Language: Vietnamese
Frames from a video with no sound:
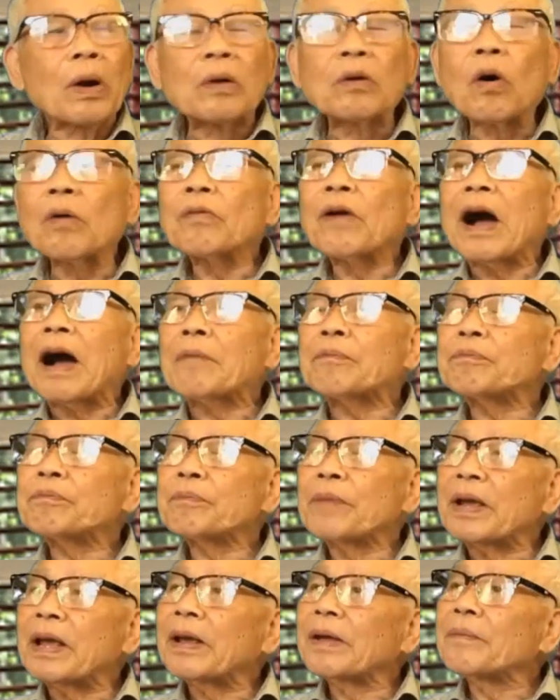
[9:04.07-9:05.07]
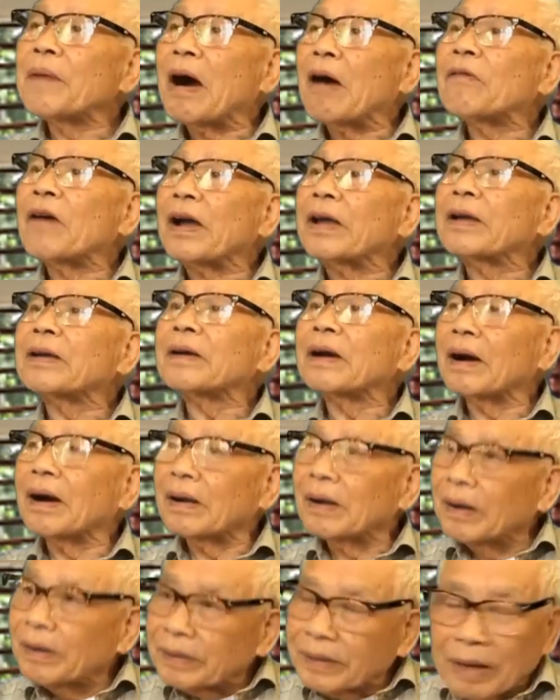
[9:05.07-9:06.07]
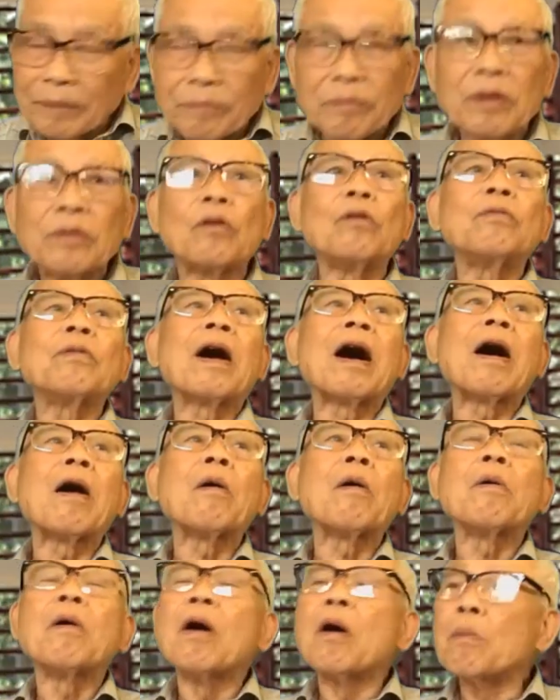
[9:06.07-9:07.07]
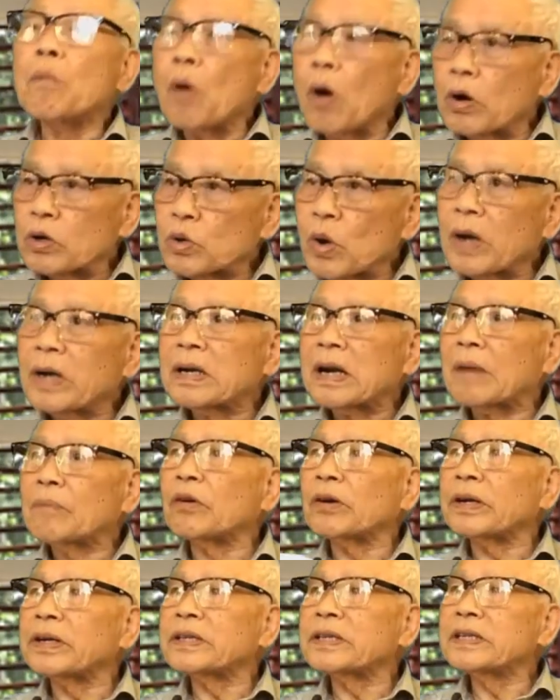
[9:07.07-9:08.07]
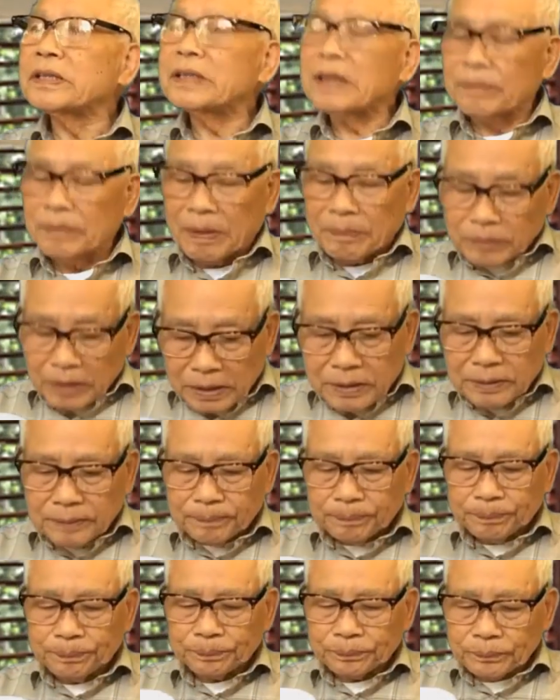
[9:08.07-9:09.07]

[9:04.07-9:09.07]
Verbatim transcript: quân đội Pháp bị bao vây ở Điện Biên Phủ vào mùa xuân năm một nghìn chín trăm năm mươi tư.